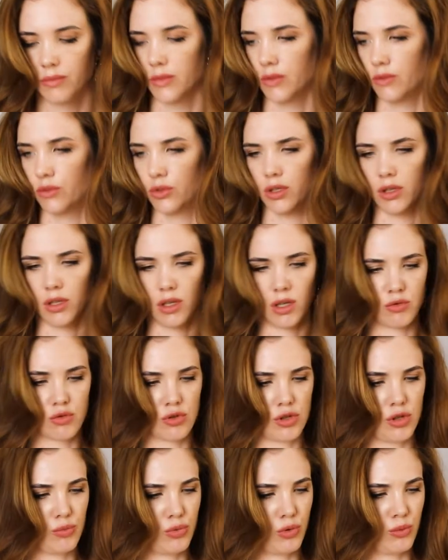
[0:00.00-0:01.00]
Вот это я
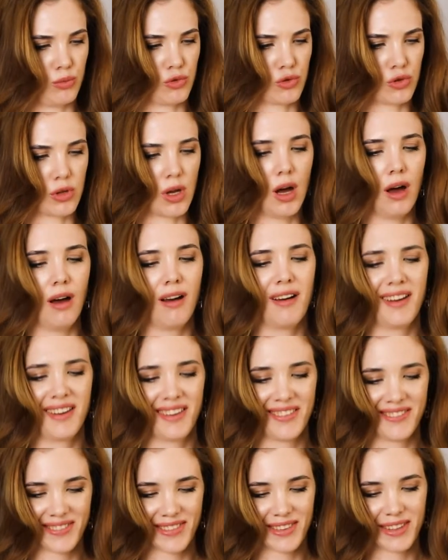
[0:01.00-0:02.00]
уже не помню, что... А,
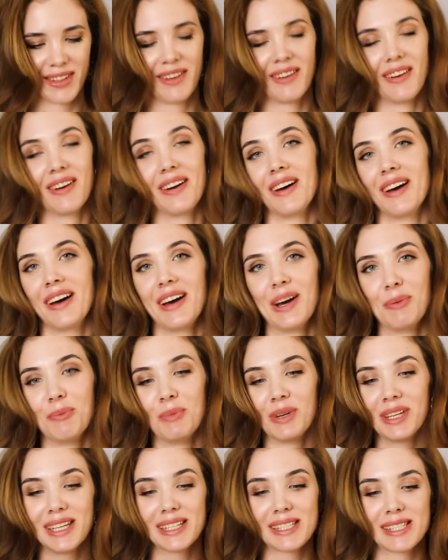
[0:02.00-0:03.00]

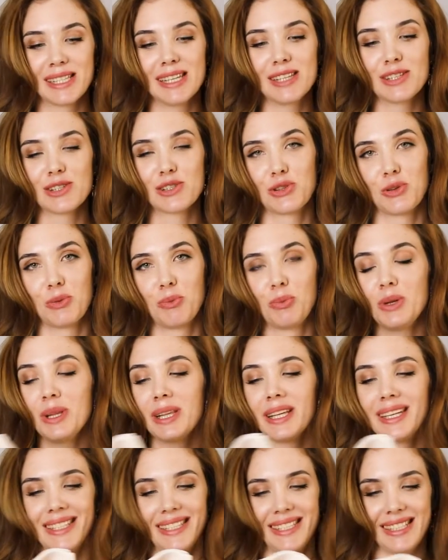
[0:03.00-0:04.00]
мне, знаете, что
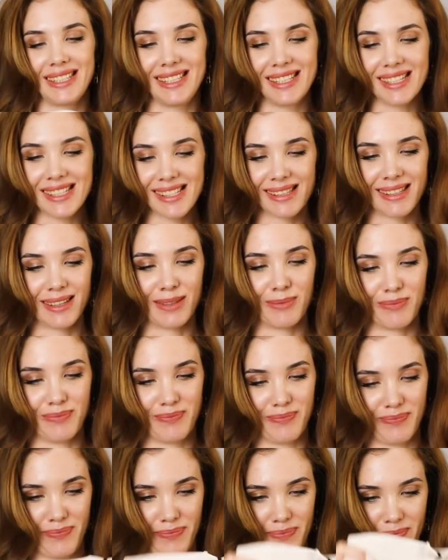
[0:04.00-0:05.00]
было интересно?
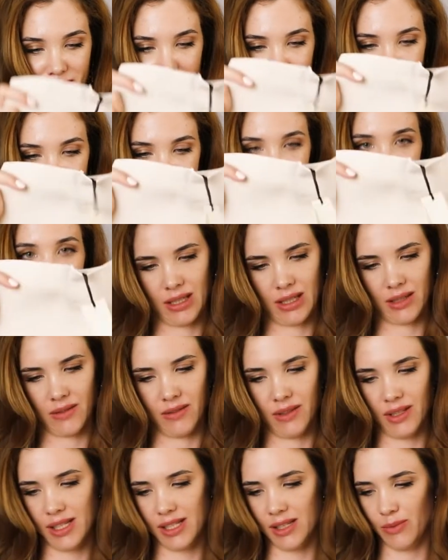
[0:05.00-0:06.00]
Так,
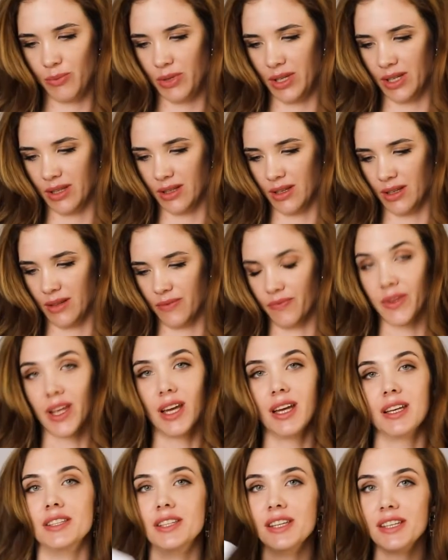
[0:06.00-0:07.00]
велосипедки.
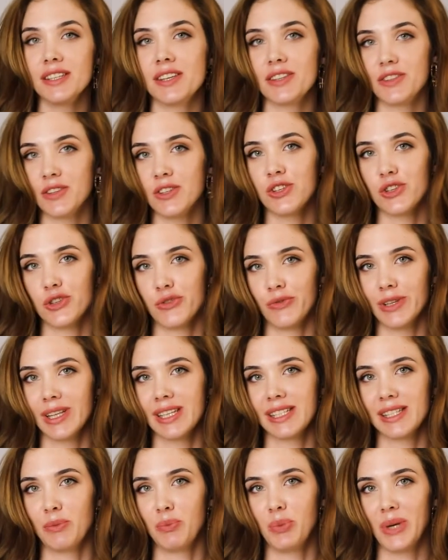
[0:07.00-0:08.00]
10 тысяч
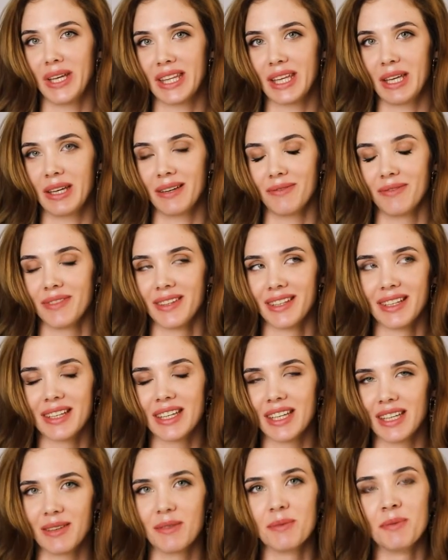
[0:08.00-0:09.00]
велосипедки.
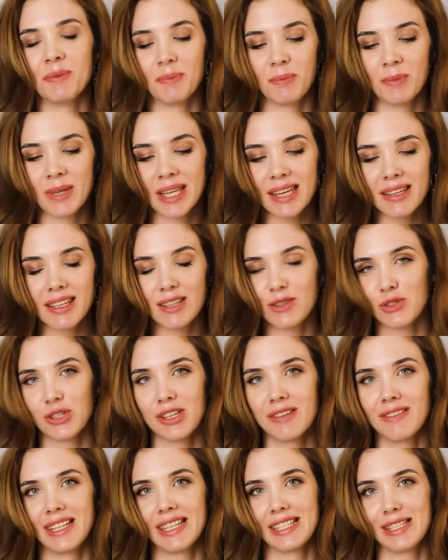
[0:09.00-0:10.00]
Мне не нужны
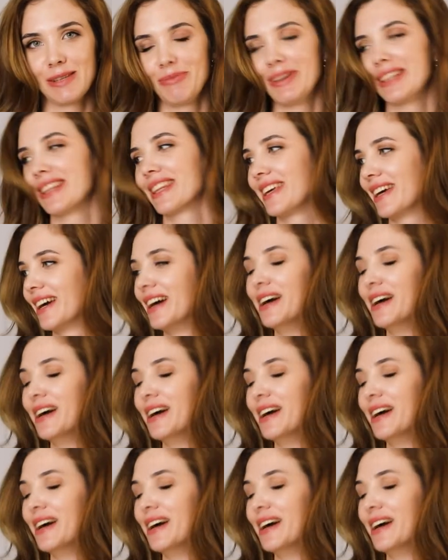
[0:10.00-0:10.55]
велосипедки.